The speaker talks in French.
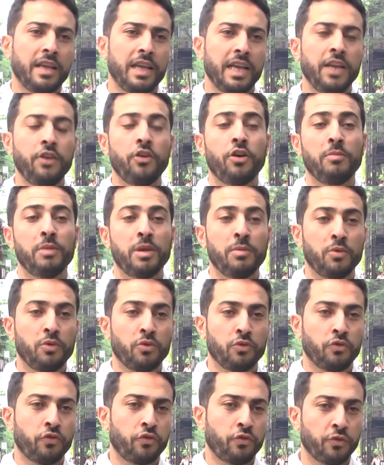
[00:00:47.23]

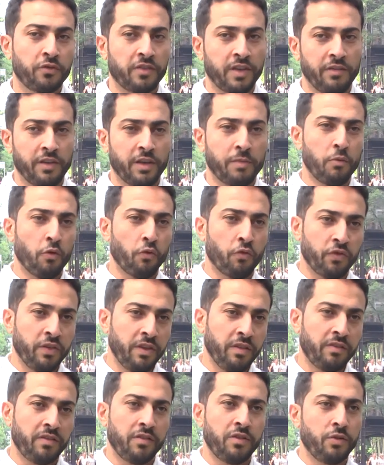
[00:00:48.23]
énormément de choses avec mon
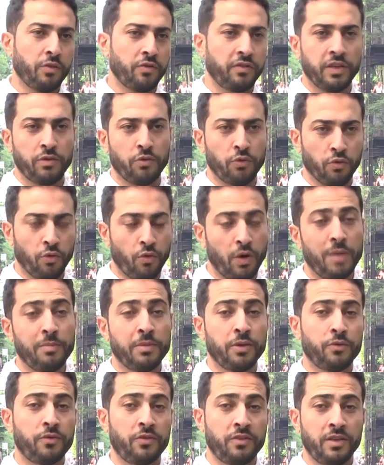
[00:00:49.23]
fils dans cet endroit,
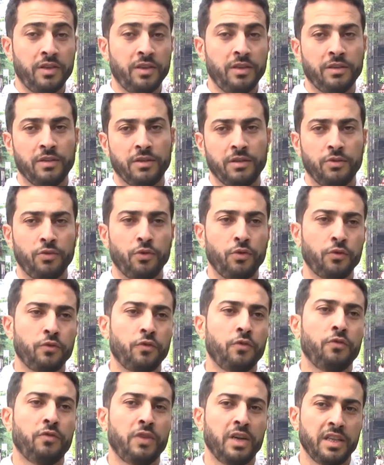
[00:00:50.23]
mais aussi euh, de
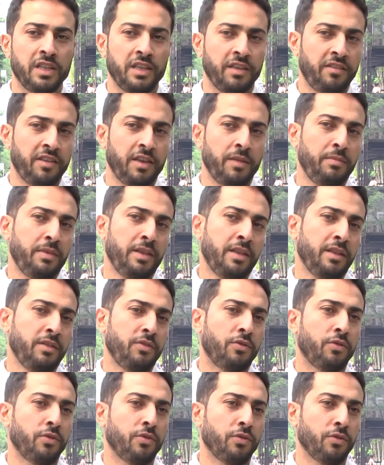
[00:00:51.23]
recevoir des amis
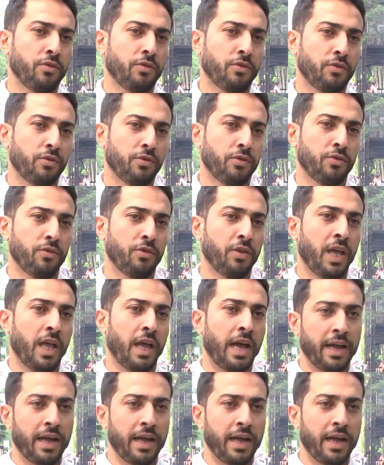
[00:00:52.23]
dans,